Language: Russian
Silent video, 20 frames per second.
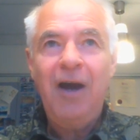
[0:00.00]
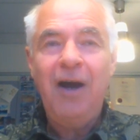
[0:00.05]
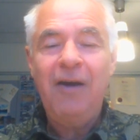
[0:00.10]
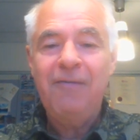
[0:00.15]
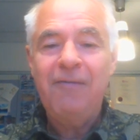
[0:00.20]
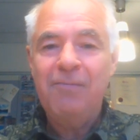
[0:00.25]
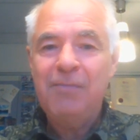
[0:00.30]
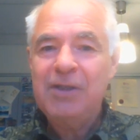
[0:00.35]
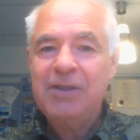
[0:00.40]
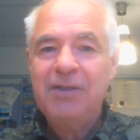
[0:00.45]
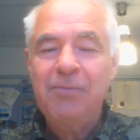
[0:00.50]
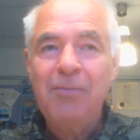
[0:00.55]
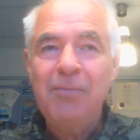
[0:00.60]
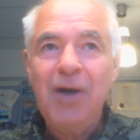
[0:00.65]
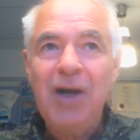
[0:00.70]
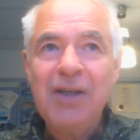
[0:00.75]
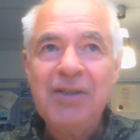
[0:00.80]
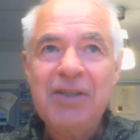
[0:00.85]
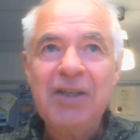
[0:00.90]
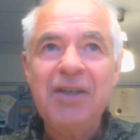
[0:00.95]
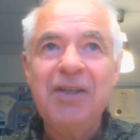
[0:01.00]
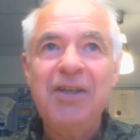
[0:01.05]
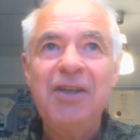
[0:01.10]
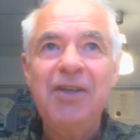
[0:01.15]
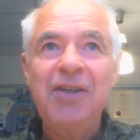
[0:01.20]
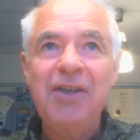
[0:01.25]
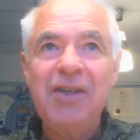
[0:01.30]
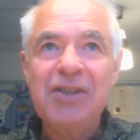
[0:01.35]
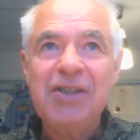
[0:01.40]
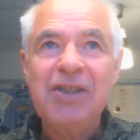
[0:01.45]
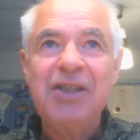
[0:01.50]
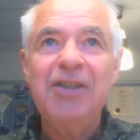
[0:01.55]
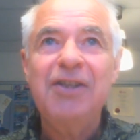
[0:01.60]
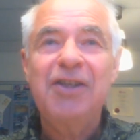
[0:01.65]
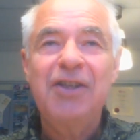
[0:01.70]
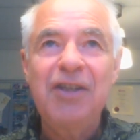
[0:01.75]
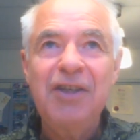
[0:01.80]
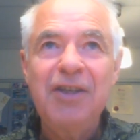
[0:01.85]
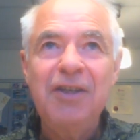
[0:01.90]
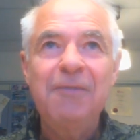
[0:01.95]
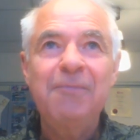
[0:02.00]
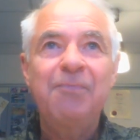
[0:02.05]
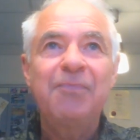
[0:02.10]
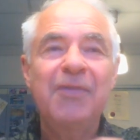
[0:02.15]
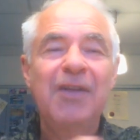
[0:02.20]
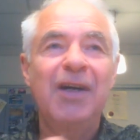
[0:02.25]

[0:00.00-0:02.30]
А в математике, если ты